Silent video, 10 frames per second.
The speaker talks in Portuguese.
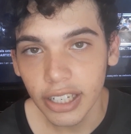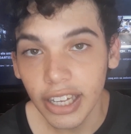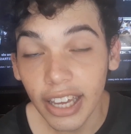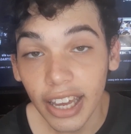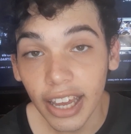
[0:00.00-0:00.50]

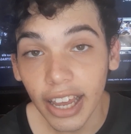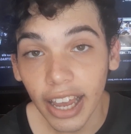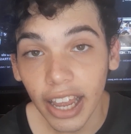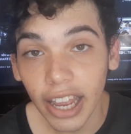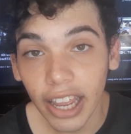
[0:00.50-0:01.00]
e,
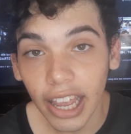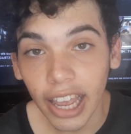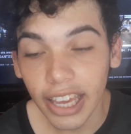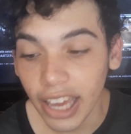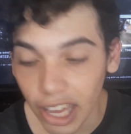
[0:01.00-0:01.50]

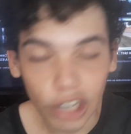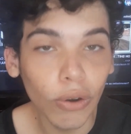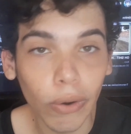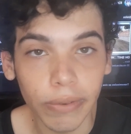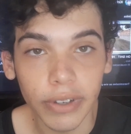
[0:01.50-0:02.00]
e ele
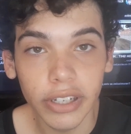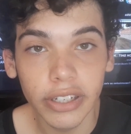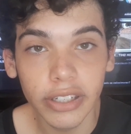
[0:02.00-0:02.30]
ouve.